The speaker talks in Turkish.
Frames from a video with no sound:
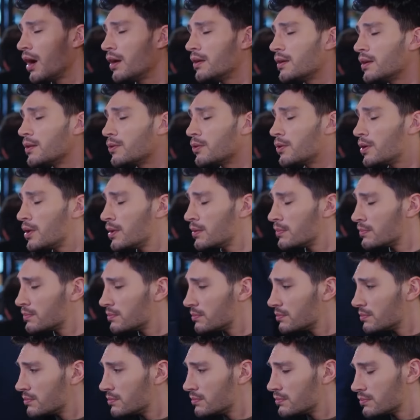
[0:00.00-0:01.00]
Aynen öyle.
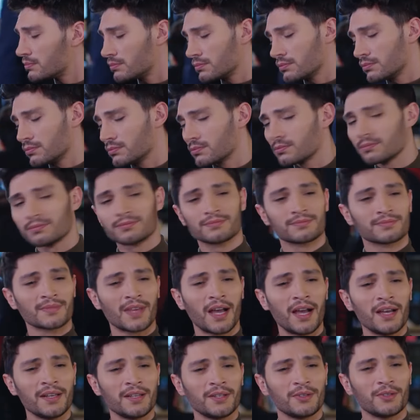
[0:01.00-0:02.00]

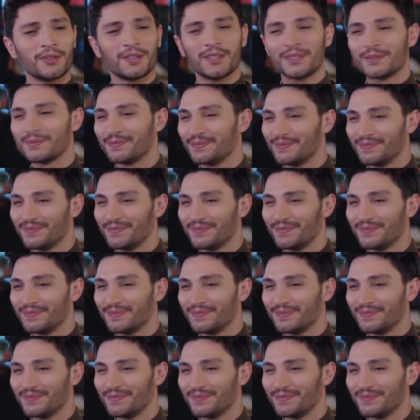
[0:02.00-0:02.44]
Aynen öyle.